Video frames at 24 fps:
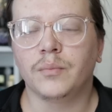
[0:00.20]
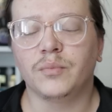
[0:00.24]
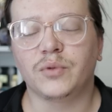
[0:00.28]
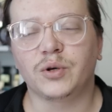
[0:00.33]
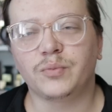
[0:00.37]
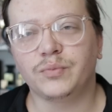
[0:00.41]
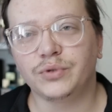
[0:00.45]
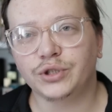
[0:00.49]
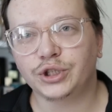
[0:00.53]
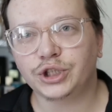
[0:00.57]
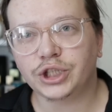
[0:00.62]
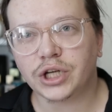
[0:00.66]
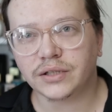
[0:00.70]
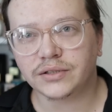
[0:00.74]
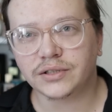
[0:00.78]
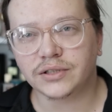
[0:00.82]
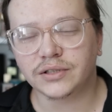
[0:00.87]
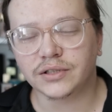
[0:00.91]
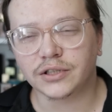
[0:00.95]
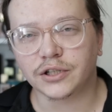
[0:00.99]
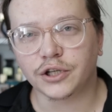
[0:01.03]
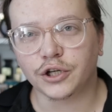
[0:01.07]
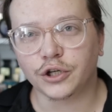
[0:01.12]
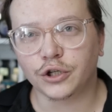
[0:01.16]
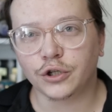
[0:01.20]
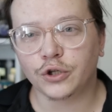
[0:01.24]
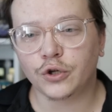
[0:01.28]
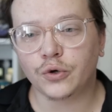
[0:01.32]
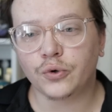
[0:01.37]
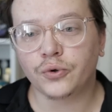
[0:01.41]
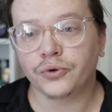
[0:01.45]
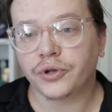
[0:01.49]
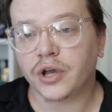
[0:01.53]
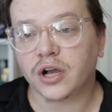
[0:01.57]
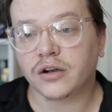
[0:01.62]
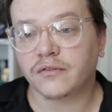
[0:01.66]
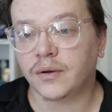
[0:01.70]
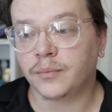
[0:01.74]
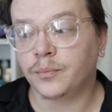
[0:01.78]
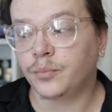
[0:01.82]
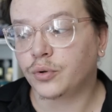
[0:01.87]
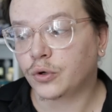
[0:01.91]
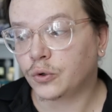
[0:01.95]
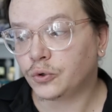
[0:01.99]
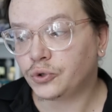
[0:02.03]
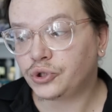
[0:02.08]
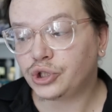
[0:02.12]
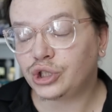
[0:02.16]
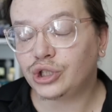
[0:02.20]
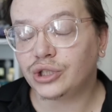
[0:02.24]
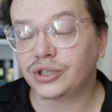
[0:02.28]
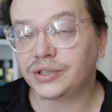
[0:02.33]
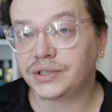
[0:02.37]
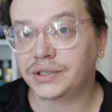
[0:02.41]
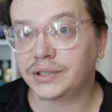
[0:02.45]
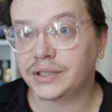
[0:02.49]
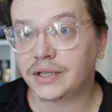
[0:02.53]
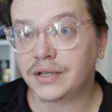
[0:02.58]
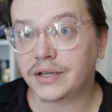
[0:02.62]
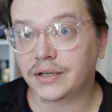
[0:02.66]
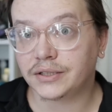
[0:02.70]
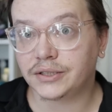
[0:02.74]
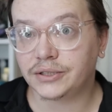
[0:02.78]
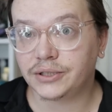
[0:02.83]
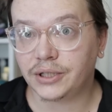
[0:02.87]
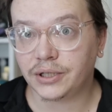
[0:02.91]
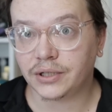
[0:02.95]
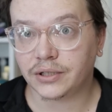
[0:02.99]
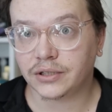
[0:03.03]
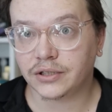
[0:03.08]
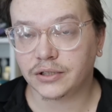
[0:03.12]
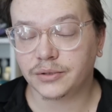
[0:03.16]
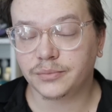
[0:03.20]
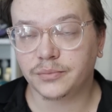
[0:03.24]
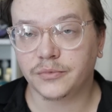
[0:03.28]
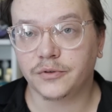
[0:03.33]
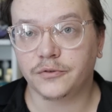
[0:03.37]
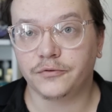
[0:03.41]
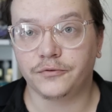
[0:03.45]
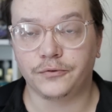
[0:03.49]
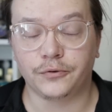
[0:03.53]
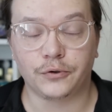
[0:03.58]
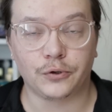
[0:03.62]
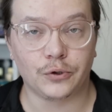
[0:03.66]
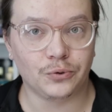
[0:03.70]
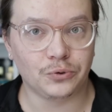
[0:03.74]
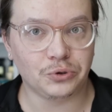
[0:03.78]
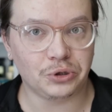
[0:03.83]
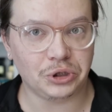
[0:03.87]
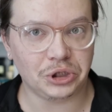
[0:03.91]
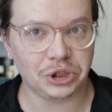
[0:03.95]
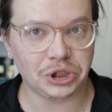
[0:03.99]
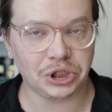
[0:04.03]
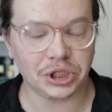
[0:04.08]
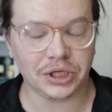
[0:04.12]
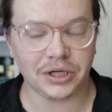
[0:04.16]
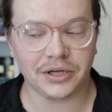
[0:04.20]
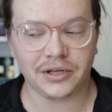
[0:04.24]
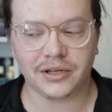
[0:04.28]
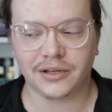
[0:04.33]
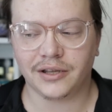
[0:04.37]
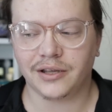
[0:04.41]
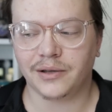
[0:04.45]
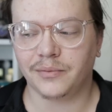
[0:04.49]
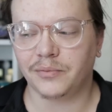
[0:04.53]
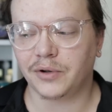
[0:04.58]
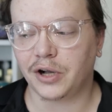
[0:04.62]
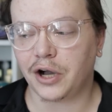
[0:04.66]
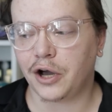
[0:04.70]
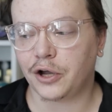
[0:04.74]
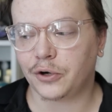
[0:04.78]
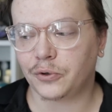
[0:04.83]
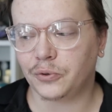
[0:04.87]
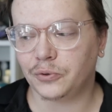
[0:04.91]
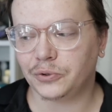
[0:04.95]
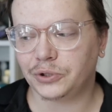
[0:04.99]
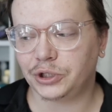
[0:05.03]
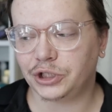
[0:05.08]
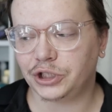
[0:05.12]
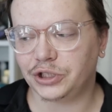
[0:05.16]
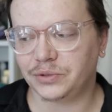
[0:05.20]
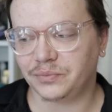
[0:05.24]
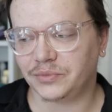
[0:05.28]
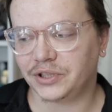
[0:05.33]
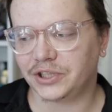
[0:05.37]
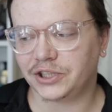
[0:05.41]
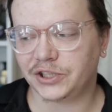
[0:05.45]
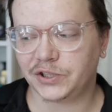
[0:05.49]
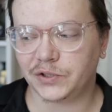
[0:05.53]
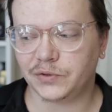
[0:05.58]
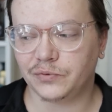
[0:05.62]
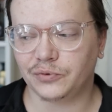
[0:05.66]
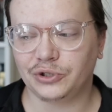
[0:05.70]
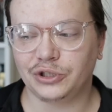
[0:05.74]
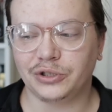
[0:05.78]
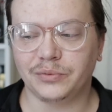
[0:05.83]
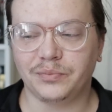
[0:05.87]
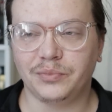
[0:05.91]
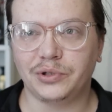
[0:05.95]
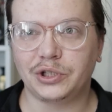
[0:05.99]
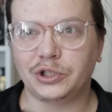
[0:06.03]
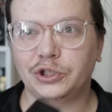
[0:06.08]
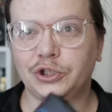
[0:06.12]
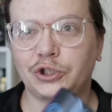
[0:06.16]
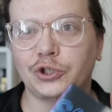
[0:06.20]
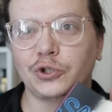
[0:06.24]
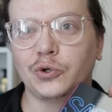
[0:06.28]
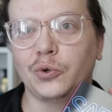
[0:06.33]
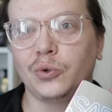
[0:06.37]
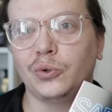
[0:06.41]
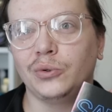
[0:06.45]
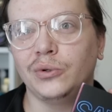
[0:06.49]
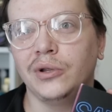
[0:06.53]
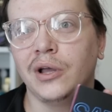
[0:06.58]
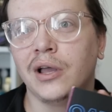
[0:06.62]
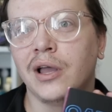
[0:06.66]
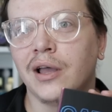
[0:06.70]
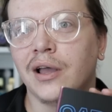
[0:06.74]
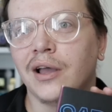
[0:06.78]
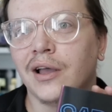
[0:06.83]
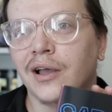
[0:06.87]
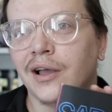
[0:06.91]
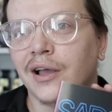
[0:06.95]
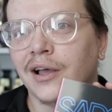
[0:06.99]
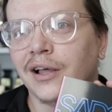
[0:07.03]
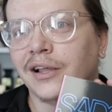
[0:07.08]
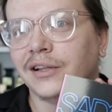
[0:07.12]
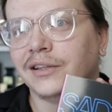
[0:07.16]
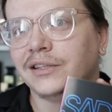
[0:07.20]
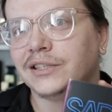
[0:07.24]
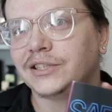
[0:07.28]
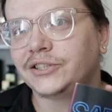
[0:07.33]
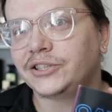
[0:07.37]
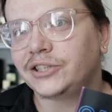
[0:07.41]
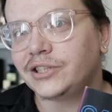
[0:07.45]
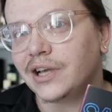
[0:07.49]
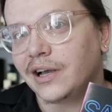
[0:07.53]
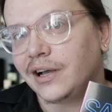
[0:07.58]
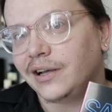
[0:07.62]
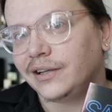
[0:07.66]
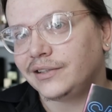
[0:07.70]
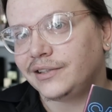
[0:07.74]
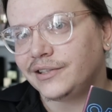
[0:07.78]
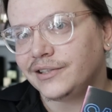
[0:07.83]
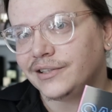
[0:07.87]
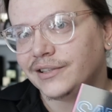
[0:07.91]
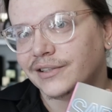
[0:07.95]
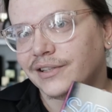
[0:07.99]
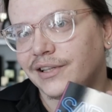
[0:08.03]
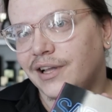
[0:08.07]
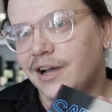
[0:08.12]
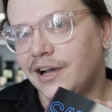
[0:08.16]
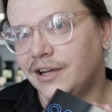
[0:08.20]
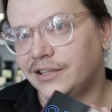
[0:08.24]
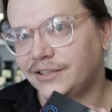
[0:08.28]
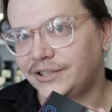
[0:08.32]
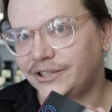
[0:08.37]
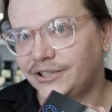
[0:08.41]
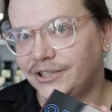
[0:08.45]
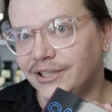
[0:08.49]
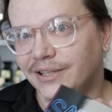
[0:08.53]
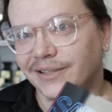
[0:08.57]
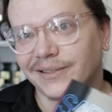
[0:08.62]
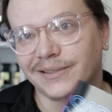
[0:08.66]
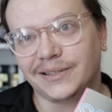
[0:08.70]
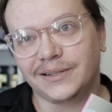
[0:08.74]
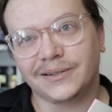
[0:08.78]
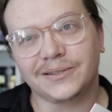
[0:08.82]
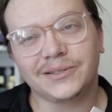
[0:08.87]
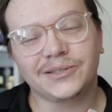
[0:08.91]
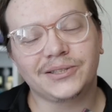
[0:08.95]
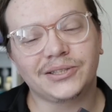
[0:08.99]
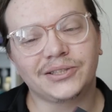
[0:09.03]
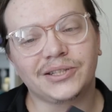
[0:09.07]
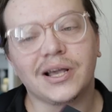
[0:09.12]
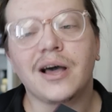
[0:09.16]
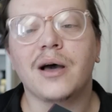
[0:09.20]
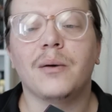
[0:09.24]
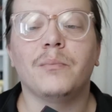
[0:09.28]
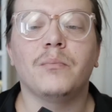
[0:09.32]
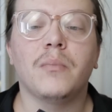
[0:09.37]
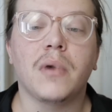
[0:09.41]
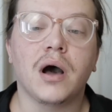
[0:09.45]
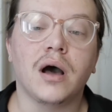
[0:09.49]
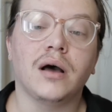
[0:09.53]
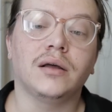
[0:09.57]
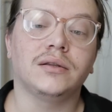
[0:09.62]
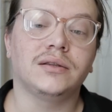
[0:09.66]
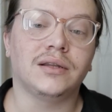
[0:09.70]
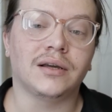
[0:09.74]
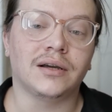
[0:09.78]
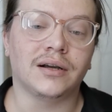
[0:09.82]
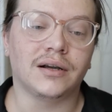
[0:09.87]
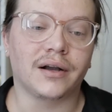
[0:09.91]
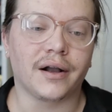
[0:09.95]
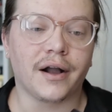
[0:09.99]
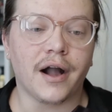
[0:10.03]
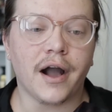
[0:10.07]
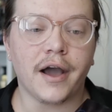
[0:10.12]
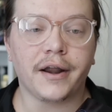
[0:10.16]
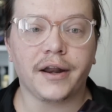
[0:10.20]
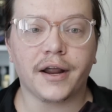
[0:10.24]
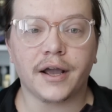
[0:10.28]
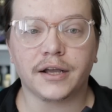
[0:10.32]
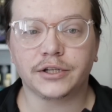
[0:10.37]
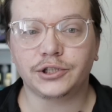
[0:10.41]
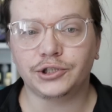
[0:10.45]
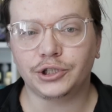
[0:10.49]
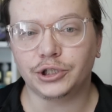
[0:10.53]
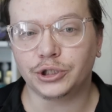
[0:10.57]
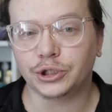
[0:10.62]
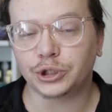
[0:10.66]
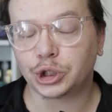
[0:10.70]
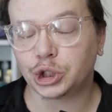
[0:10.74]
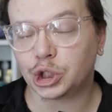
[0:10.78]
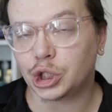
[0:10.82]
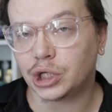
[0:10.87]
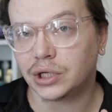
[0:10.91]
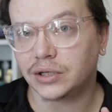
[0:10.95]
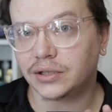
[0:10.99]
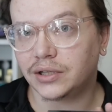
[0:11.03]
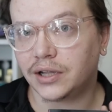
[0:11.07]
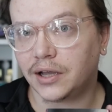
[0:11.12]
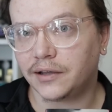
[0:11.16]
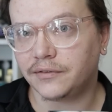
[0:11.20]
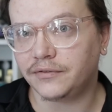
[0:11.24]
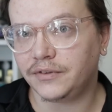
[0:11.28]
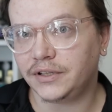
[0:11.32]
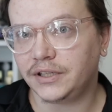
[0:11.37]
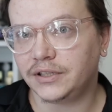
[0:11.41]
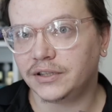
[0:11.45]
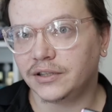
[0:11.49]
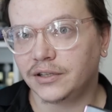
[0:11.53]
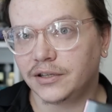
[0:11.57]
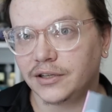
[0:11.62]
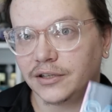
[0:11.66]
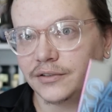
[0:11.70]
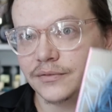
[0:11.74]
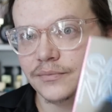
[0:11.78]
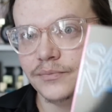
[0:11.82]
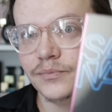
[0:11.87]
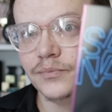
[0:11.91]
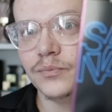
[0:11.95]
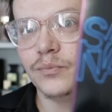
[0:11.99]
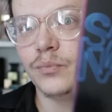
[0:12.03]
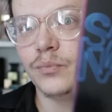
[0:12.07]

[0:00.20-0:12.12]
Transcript: Мармышатина, hello, я к вам просто с экстренным включением. Короче, мне сегодня пришел Сада Наса Насамата. Горячейшая новинка,